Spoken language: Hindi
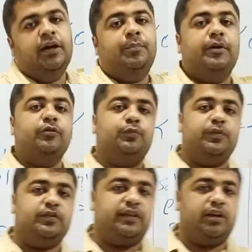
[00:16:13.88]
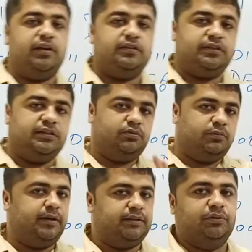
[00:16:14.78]
पर उसमें से क्या होना चाहिए दो
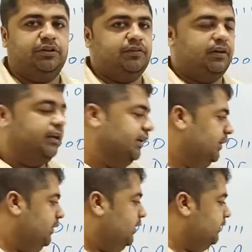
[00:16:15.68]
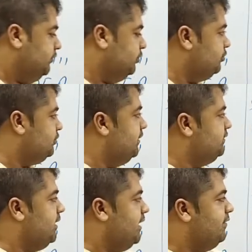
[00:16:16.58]
बातें होनी चाहिए और जो स्ट्रिंग्स
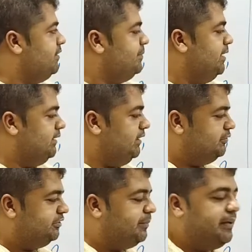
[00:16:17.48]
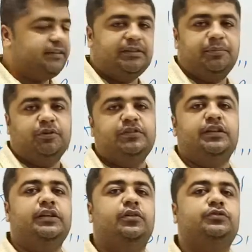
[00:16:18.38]
लैंग्वेज में आती है वो सब एक्सेप्ट होनी
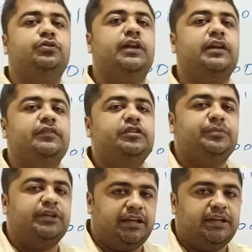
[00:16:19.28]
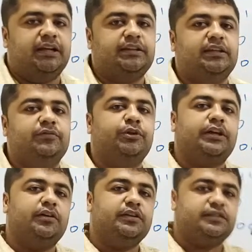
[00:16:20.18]
चाहिए और जो लैंग्वेज में नहीं आती है वो
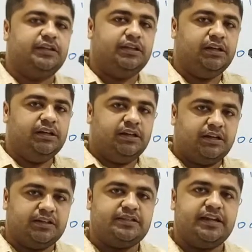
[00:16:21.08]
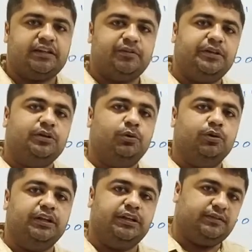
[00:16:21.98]
क्या होनी चाहिए रिजेक्ट भी
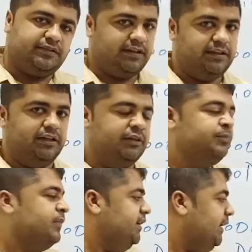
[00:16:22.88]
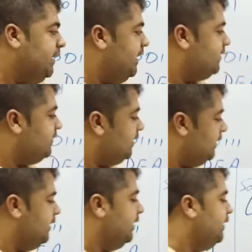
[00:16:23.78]
होनी चाहिए यानी ऐसा
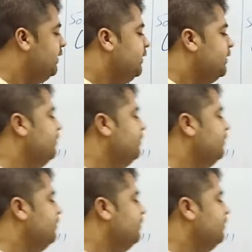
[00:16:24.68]
नहीं है कि